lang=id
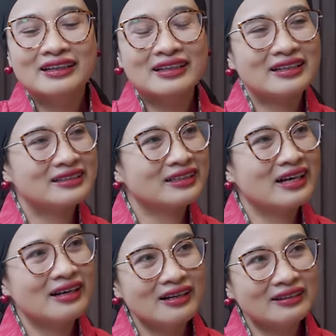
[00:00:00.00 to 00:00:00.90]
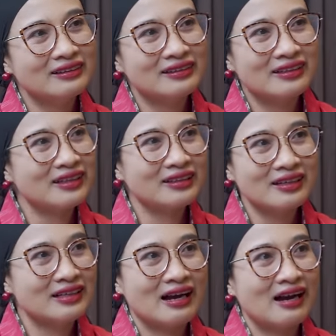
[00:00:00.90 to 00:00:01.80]
Nah, sekarang
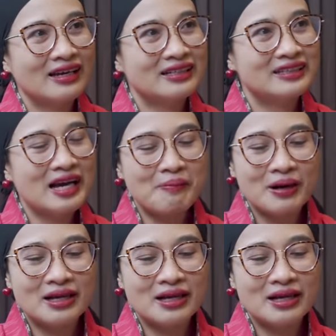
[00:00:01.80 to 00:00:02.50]
ternyata enggak. Dia